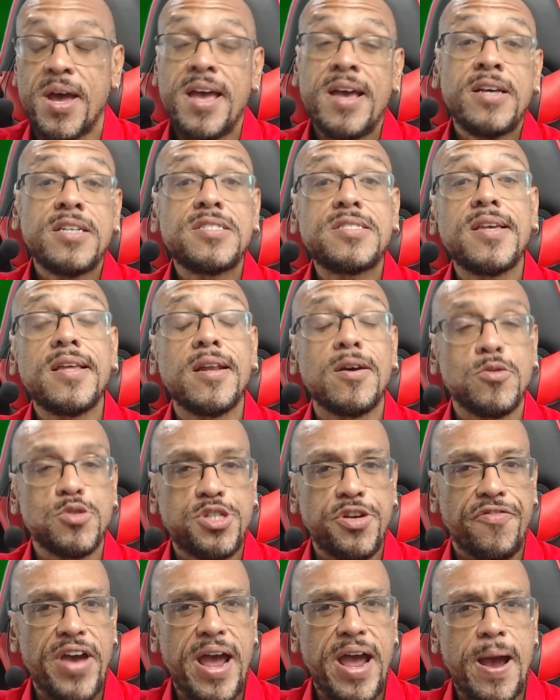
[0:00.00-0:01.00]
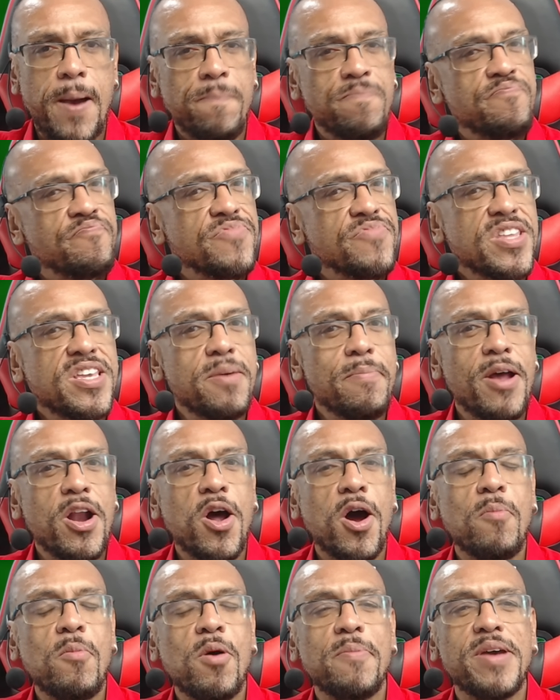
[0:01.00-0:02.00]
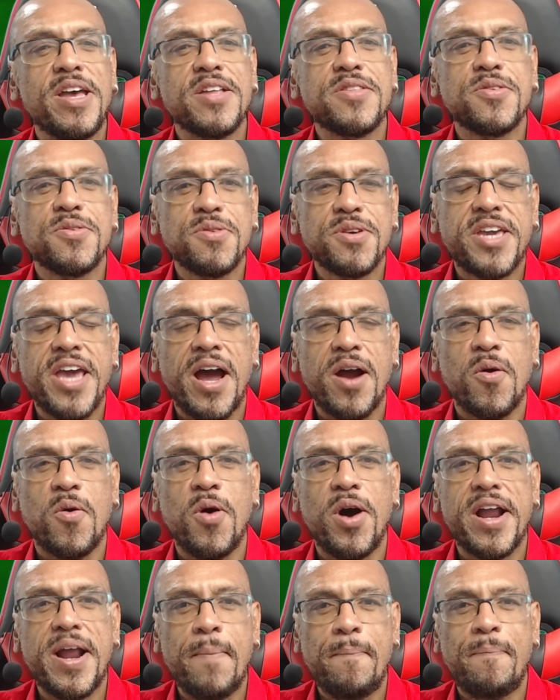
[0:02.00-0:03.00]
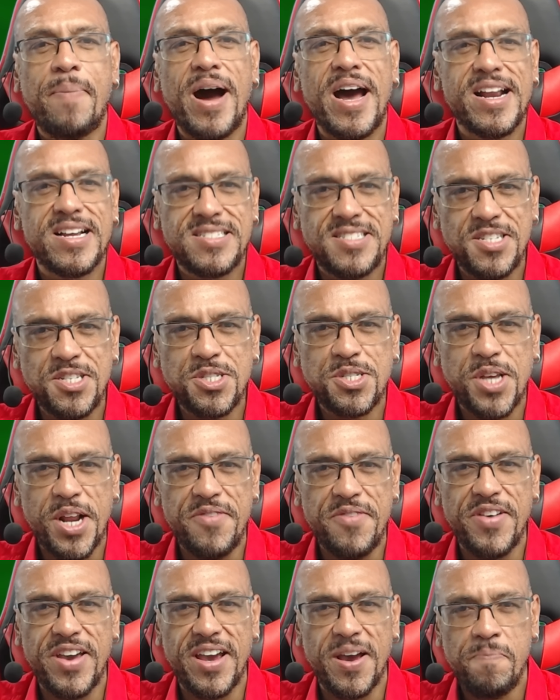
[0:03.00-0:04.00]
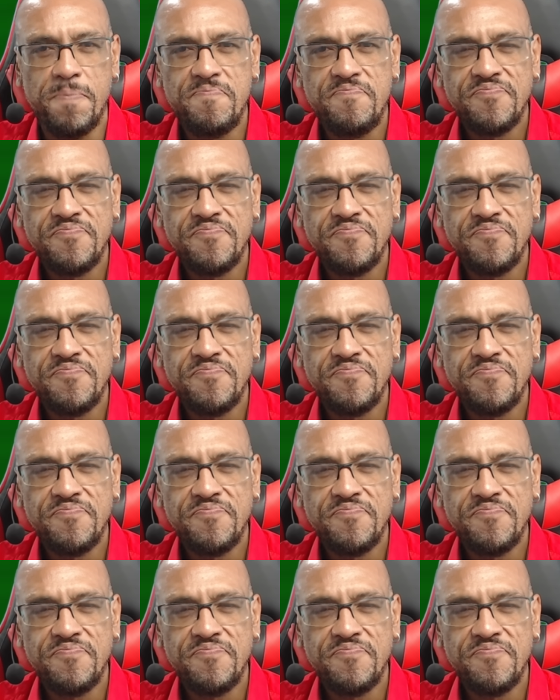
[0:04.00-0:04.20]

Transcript: Se não tiver, que melhor momento do que agora para se inscrever?